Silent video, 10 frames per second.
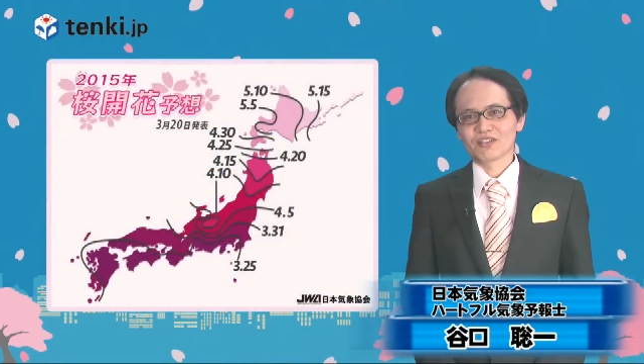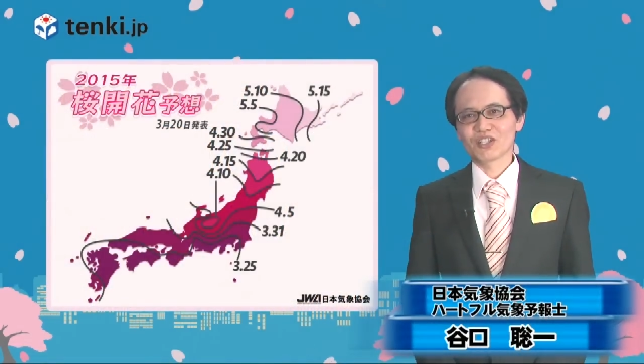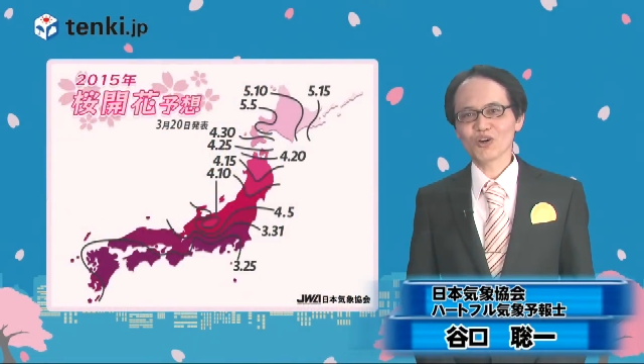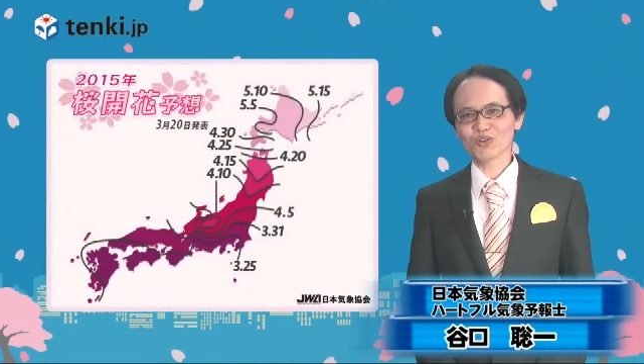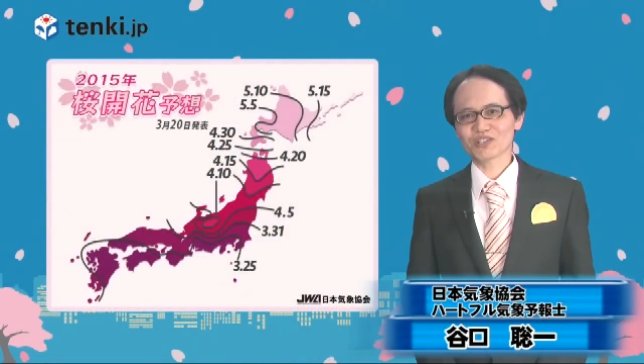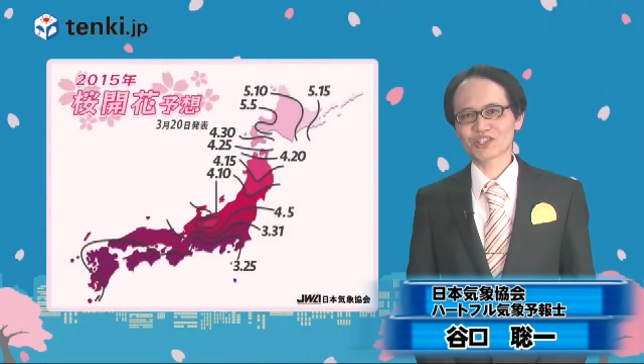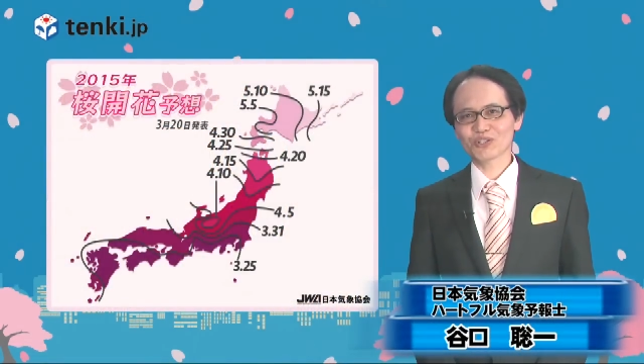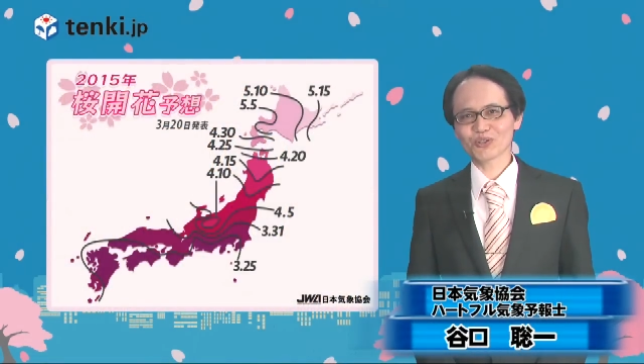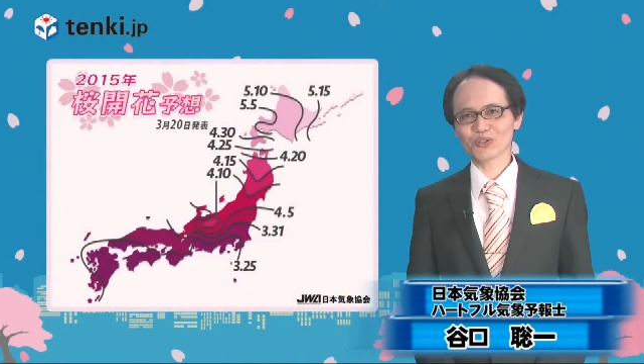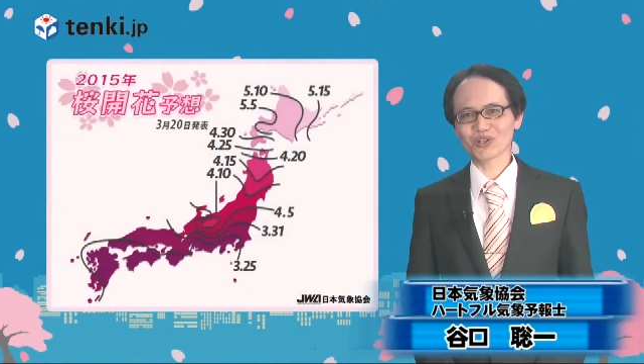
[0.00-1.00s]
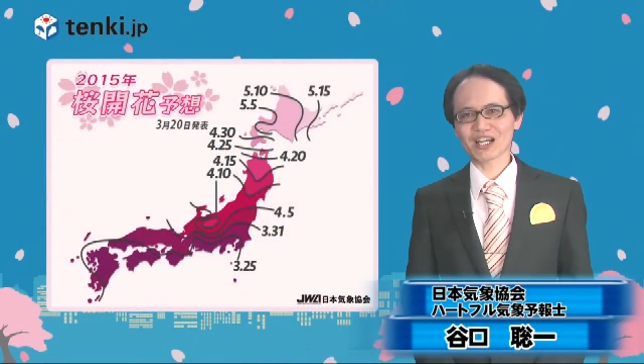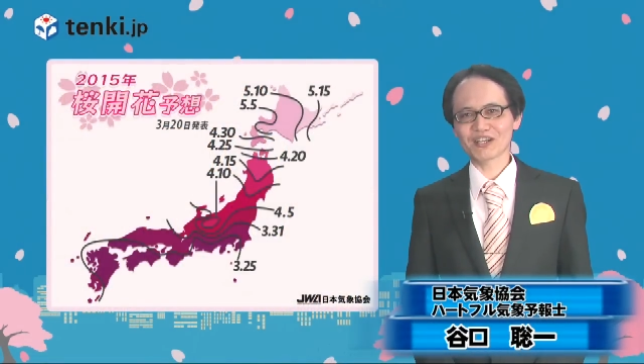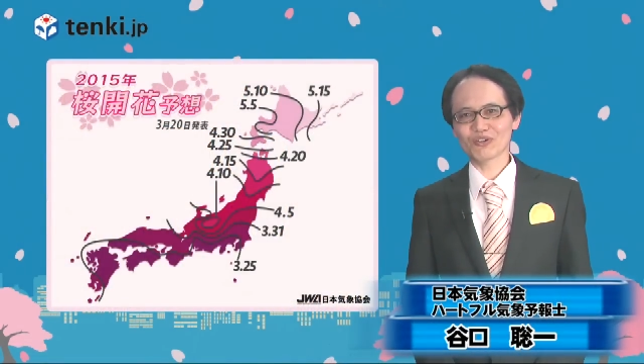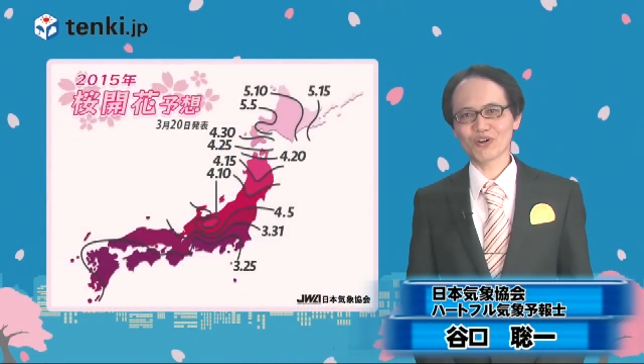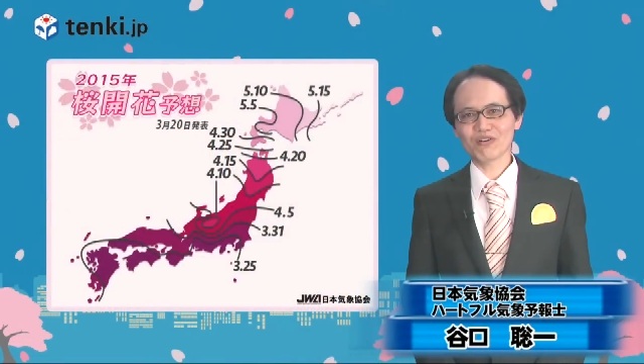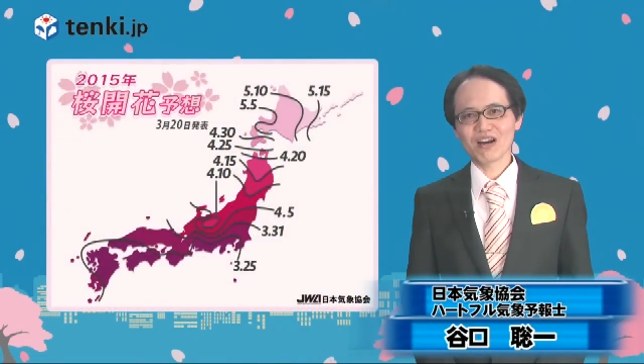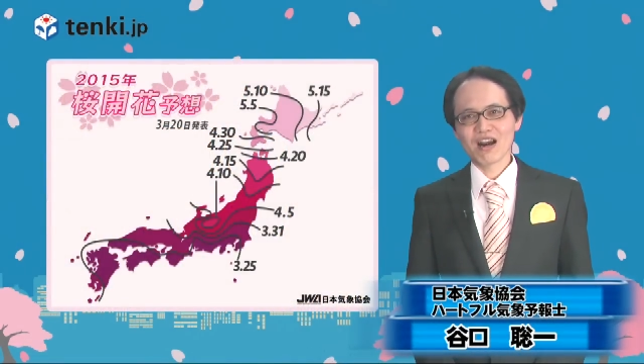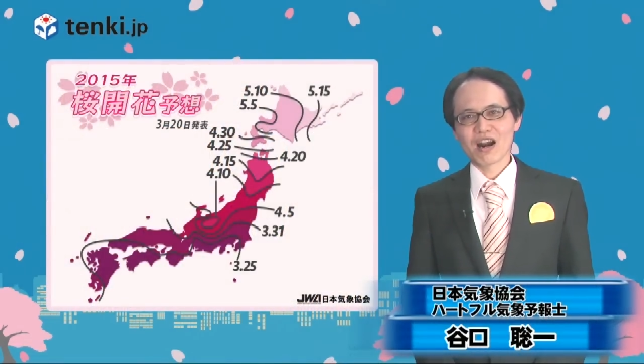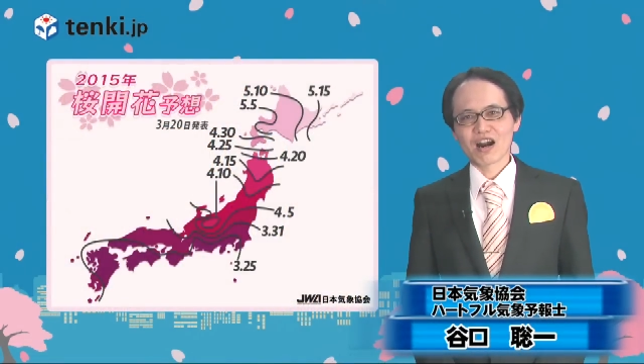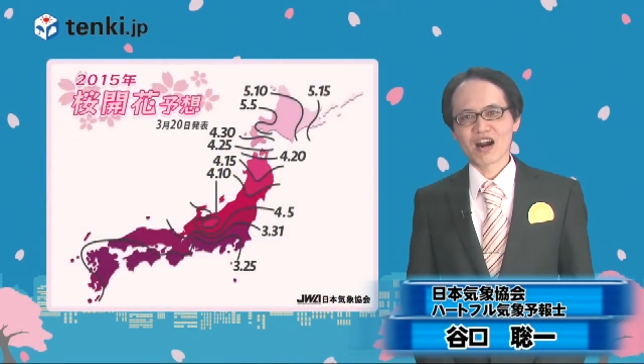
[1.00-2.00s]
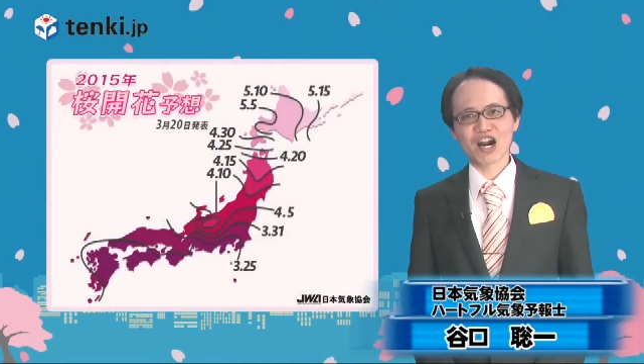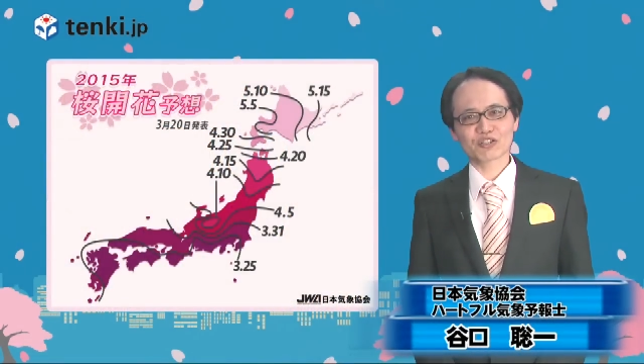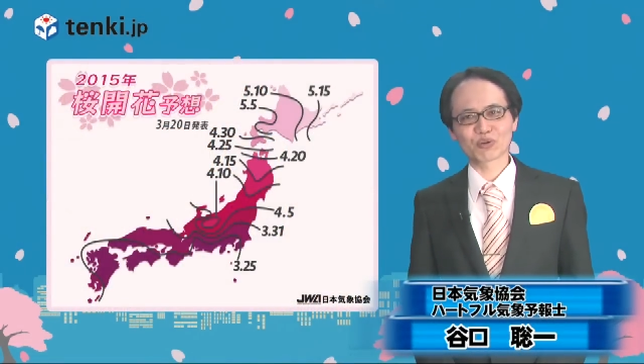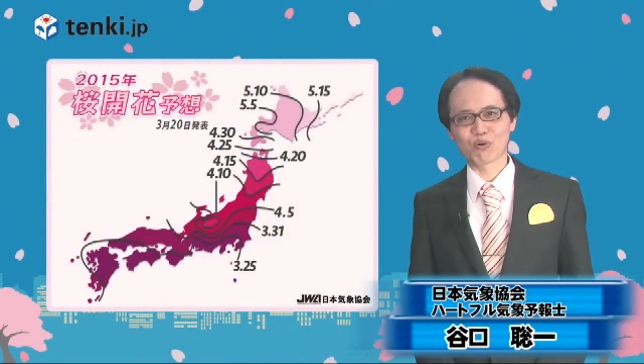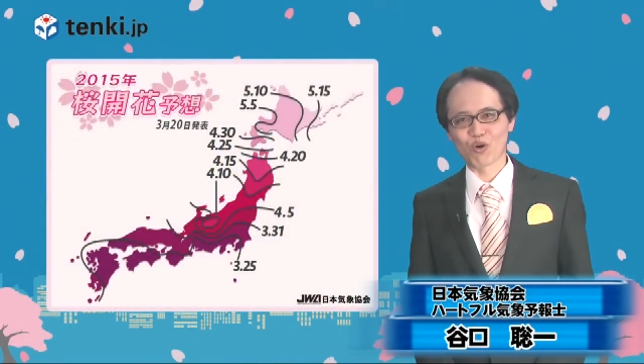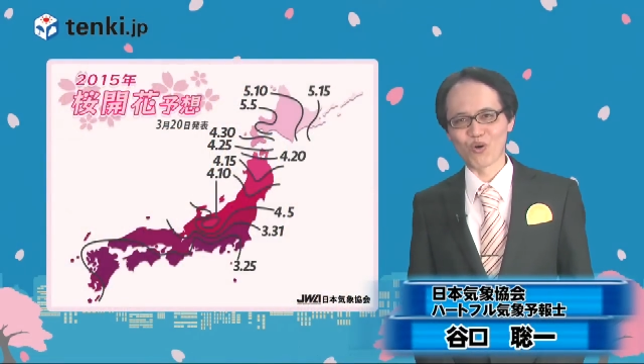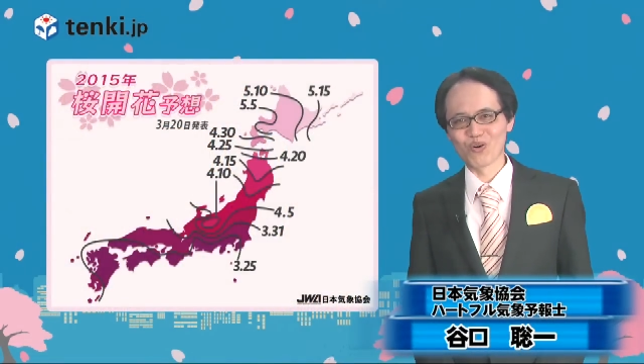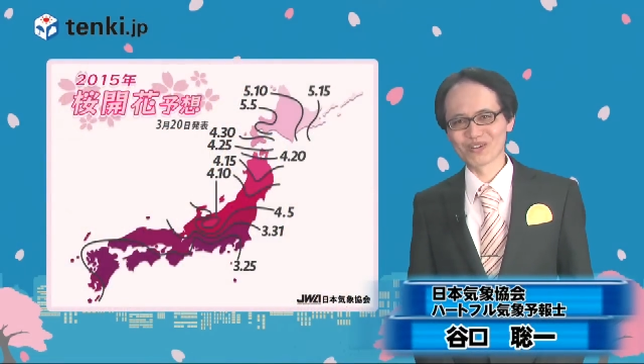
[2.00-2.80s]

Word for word: 日本気象協会のHurtful